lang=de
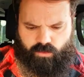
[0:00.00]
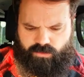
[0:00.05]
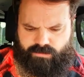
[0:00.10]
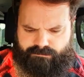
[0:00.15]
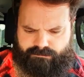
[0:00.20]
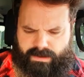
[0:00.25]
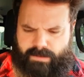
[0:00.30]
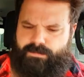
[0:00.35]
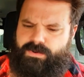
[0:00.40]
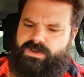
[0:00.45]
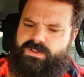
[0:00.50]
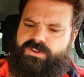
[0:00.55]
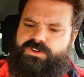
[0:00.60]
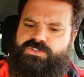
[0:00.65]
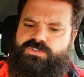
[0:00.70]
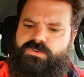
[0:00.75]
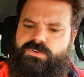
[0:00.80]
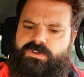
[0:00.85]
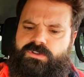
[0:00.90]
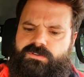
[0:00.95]
Und
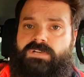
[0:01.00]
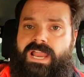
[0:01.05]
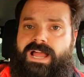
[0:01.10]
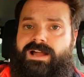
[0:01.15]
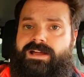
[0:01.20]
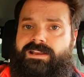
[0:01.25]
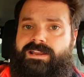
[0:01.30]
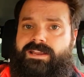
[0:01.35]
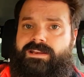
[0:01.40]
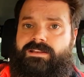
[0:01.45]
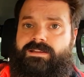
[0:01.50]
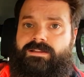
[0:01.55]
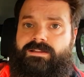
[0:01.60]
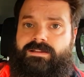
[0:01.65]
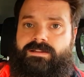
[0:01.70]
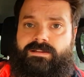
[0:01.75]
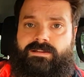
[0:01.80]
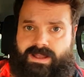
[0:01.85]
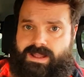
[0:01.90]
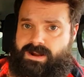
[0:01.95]
Paprikastücke. Lange
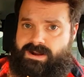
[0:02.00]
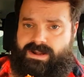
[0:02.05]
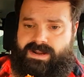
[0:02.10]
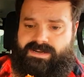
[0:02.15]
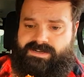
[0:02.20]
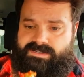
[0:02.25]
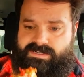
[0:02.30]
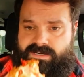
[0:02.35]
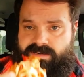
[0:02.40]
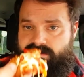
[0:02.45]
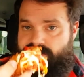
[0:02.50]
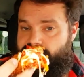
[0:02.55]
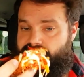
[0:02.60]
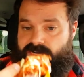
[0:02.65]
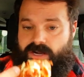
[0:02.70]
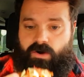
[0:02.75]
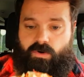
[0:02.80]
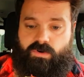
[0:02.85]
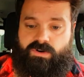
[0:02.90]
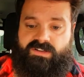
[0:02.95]
Rede, gar keinen Sinn.
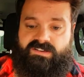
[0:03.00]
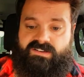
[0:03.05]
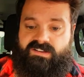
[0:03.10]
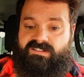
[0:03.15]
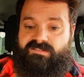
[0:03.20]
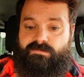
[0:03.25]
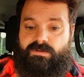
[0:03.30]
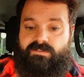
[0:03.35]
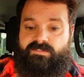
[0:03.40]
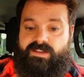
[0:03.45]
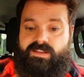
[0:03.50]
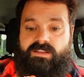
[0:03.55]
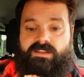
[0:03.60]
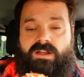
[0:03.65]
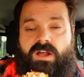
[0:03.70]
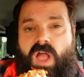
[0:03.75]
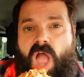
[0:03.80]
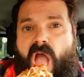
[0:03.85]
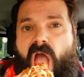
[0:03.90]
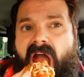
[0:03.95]
Ich hau das jetzt mal weg
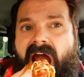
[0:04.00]
hier.